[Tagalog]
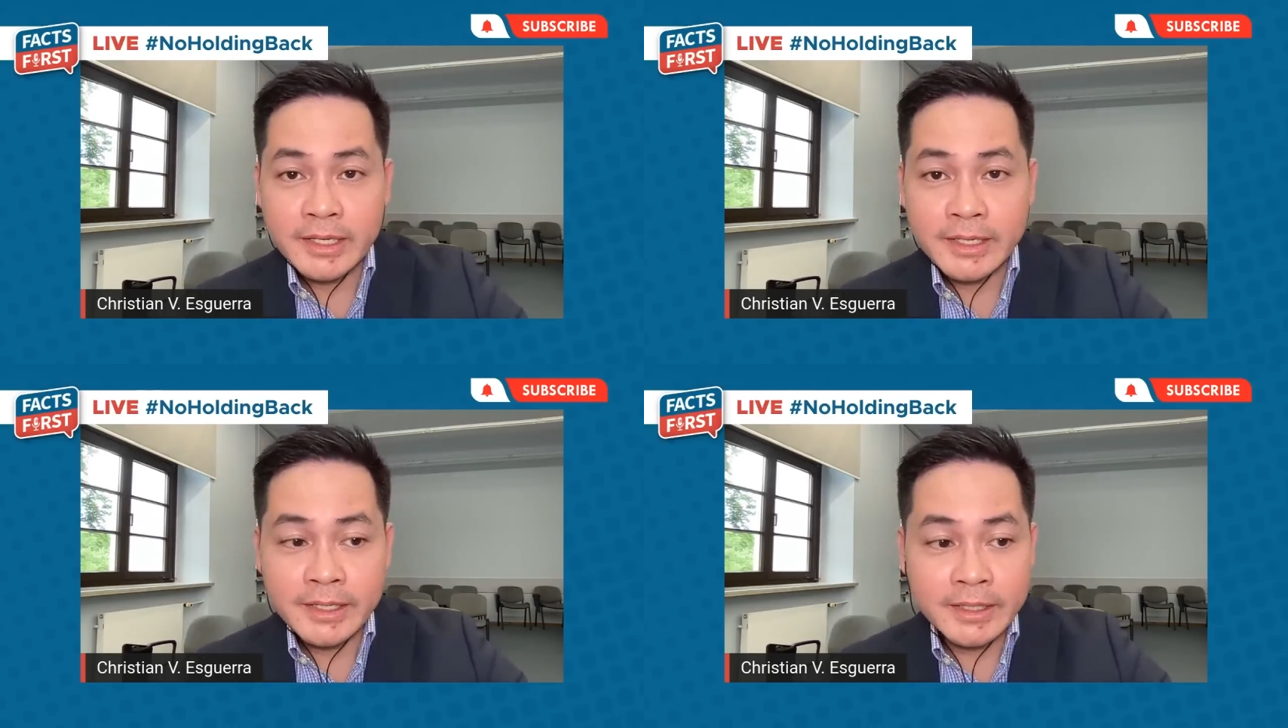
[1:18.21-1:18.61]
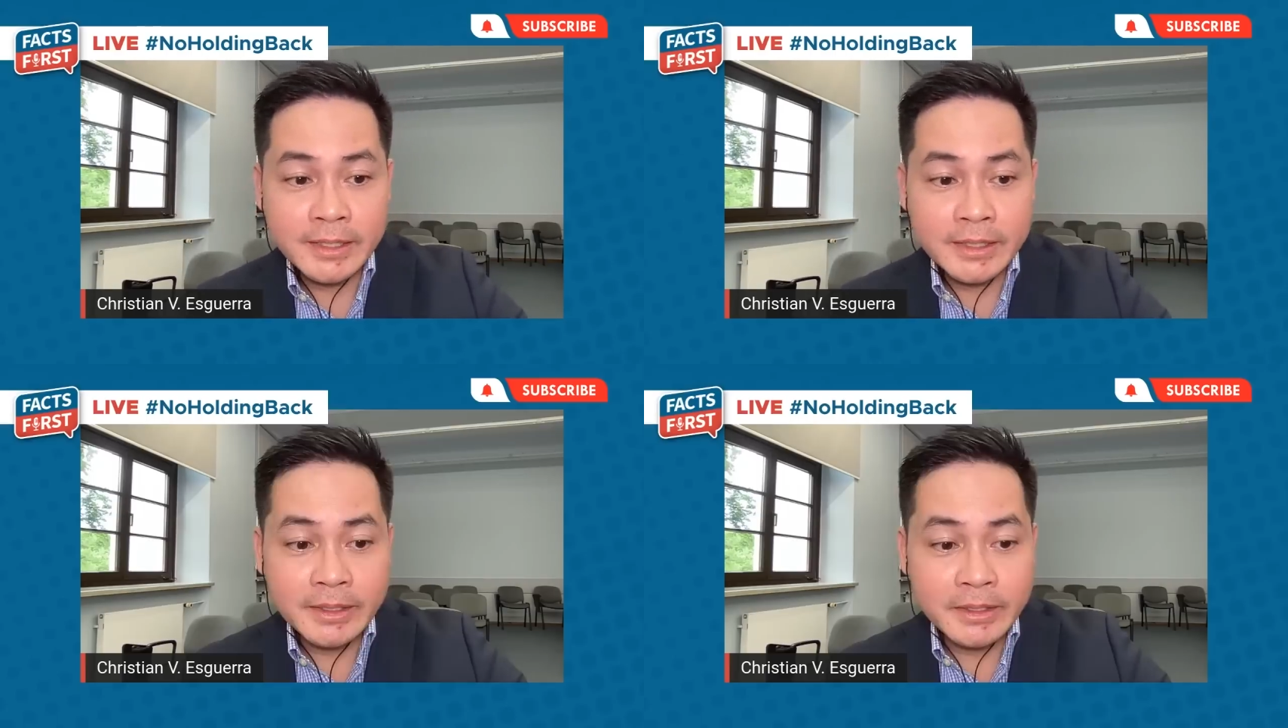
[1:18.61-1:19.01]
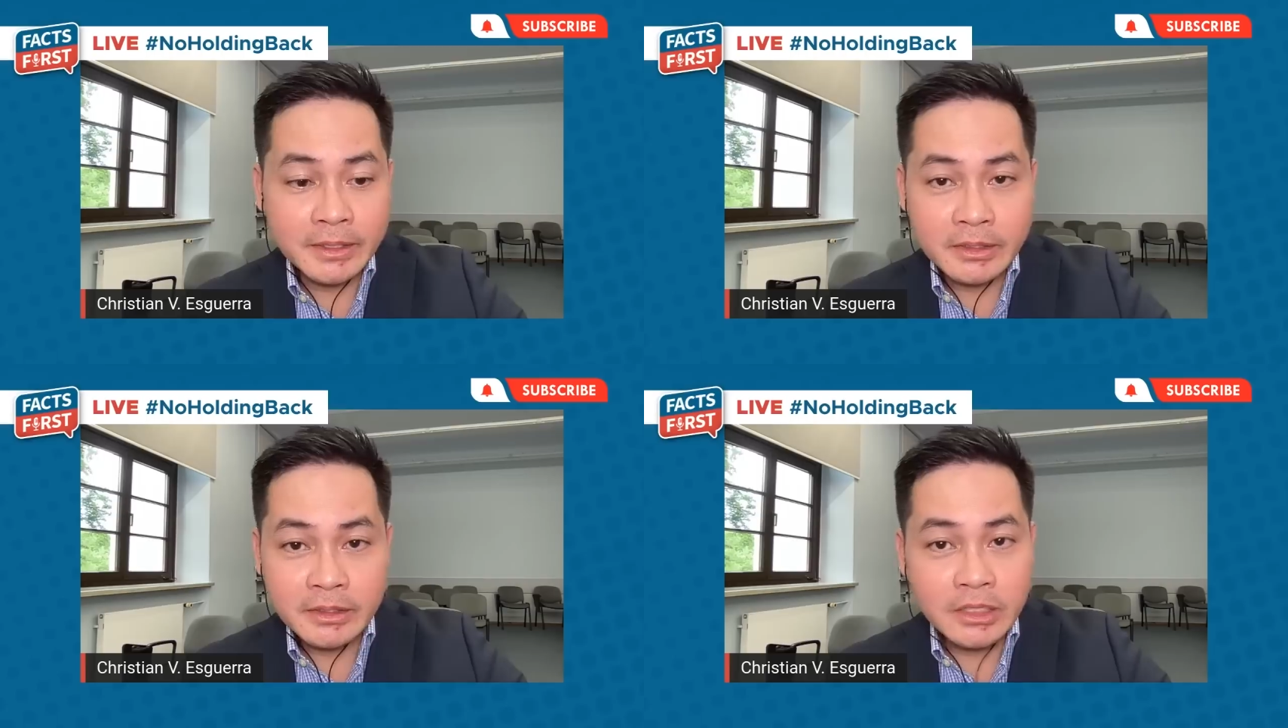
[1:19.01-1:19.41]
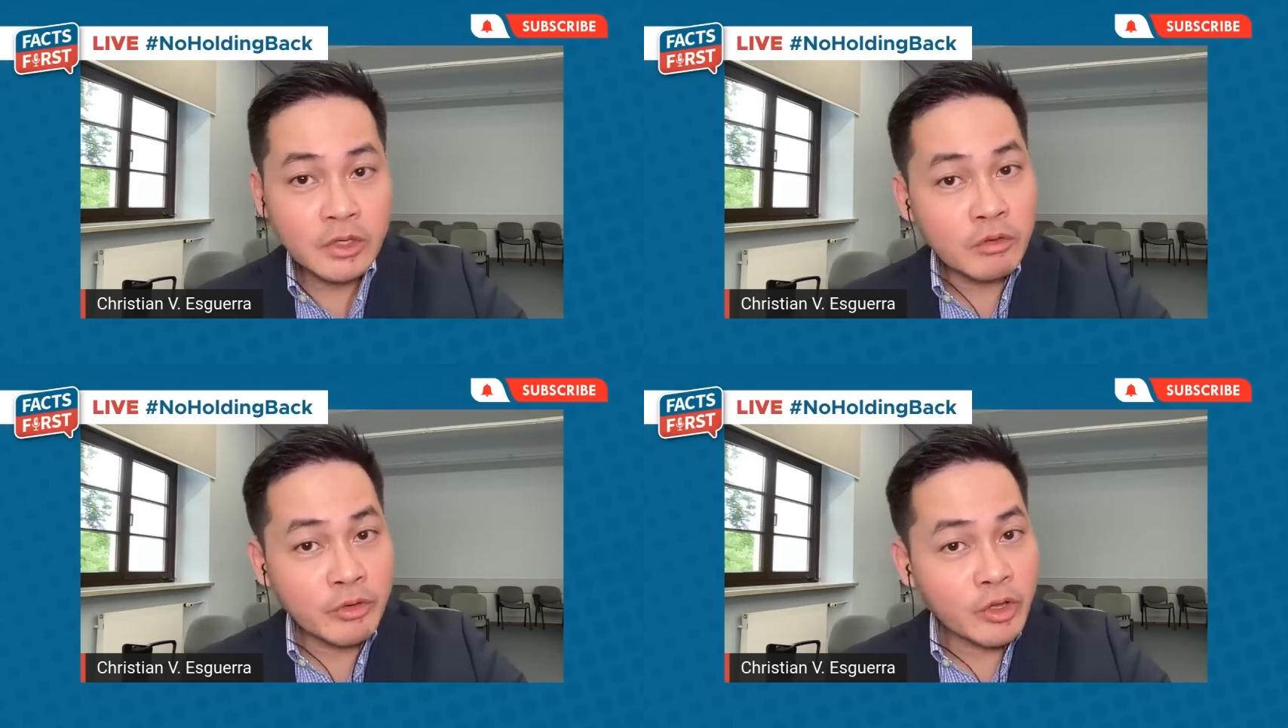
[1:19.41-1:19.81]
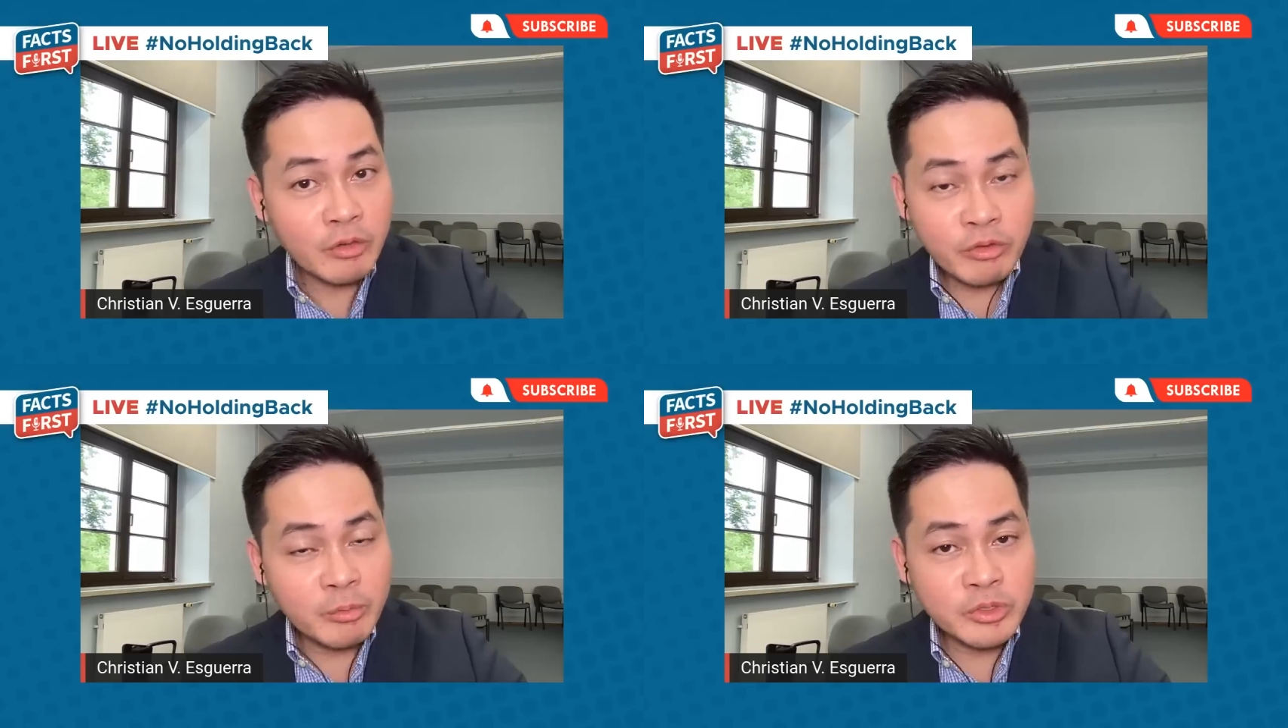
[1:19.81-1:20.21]
Uh, ah,
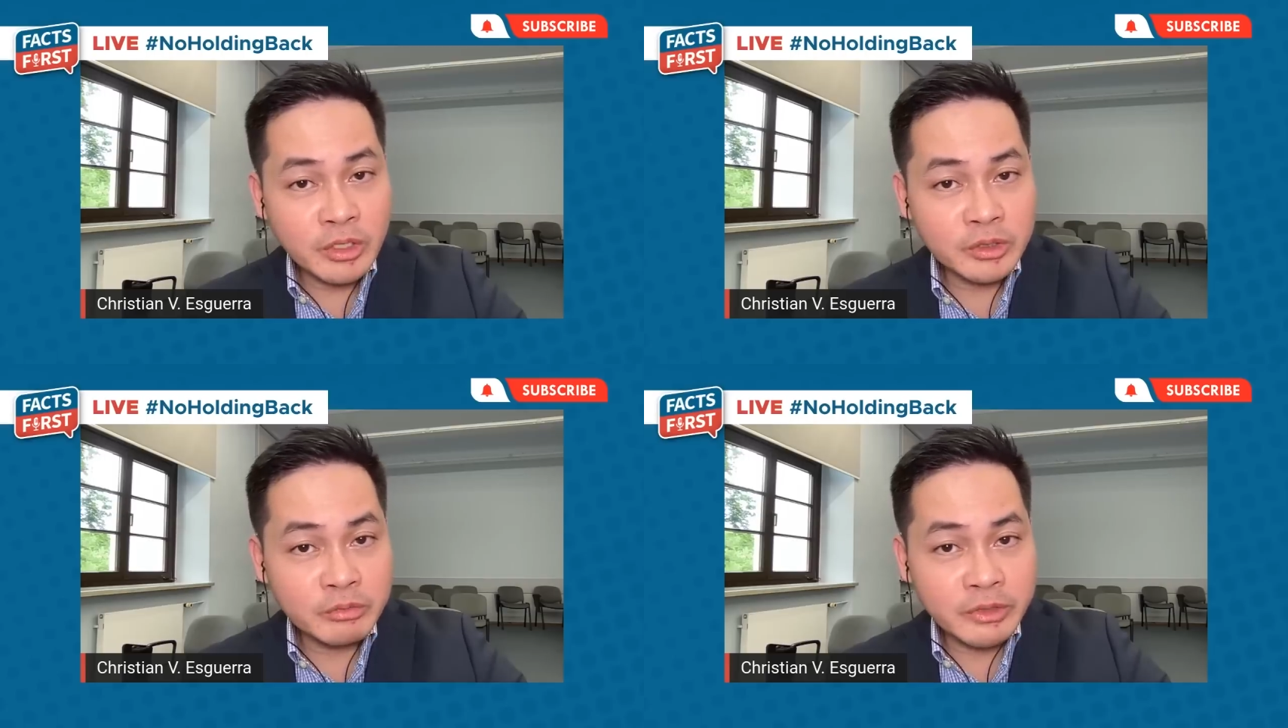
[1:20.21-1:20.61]
kinovercame from start